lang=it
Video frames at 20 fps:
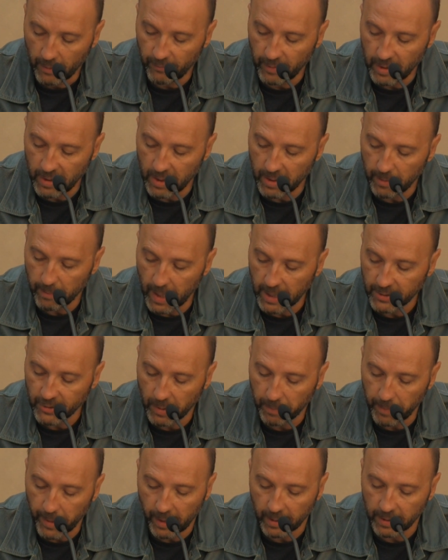Vidi le
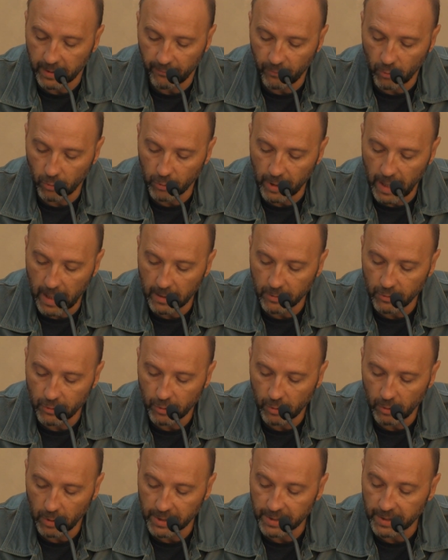braccia aperte a volo
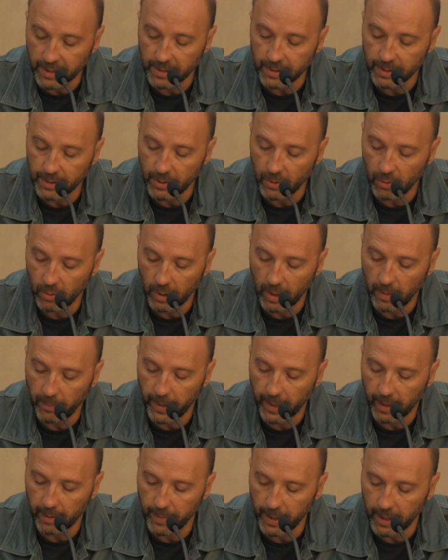d'angelo, l'estensione, il
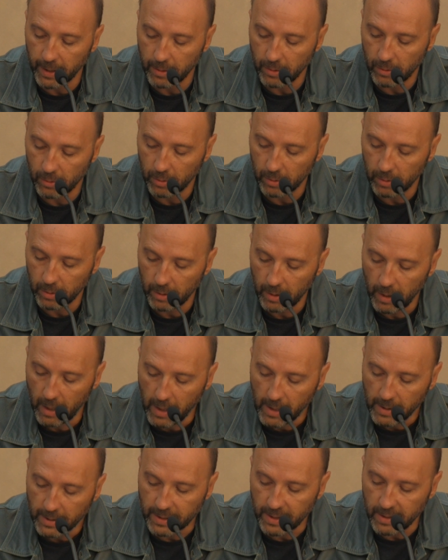piegamento,
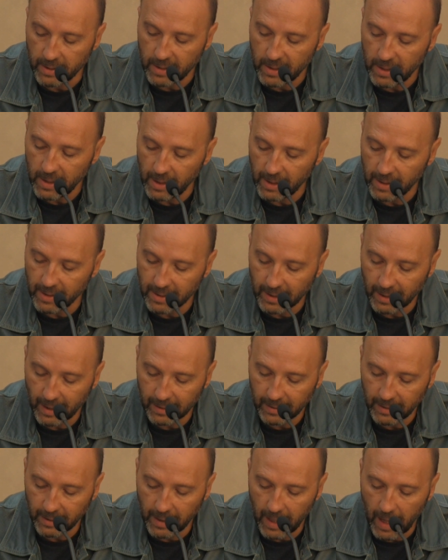Sentì
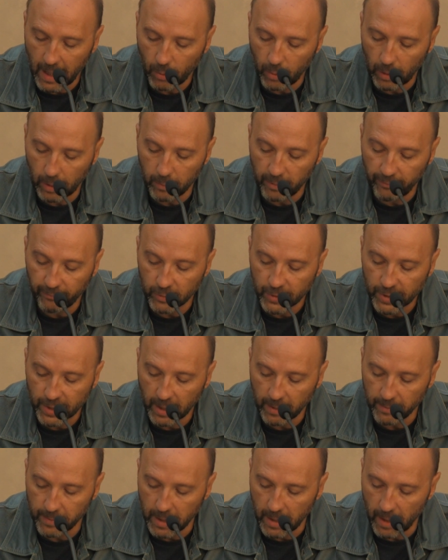l'entrata in acqua come
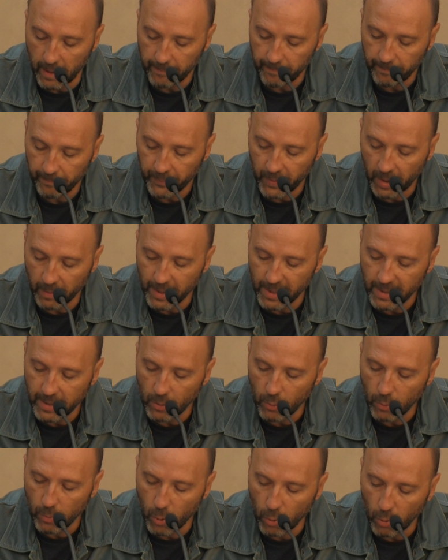fosse la mia,
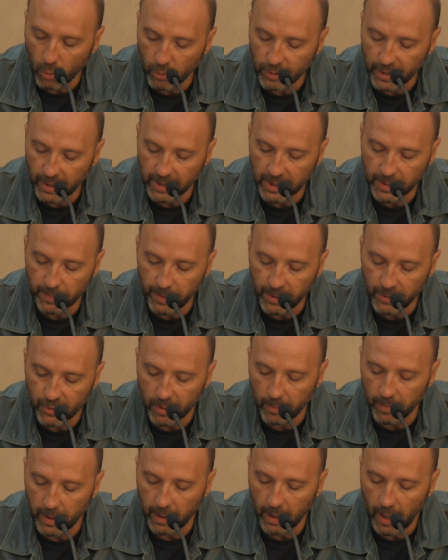talmente rumorosa da
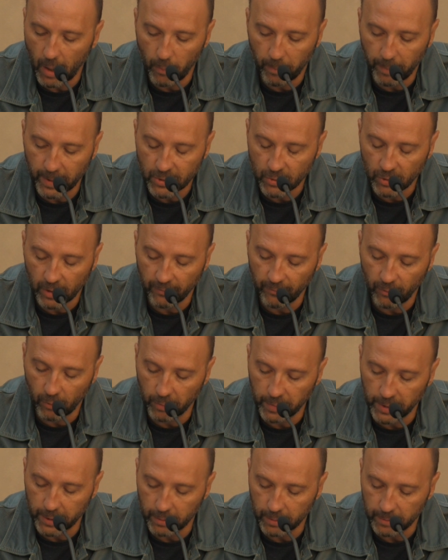spingermi a un passo dal
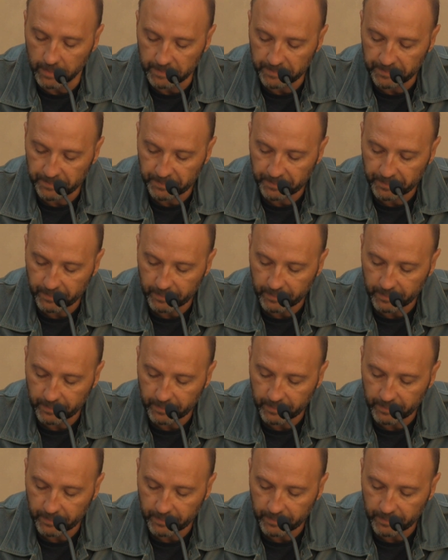vomito.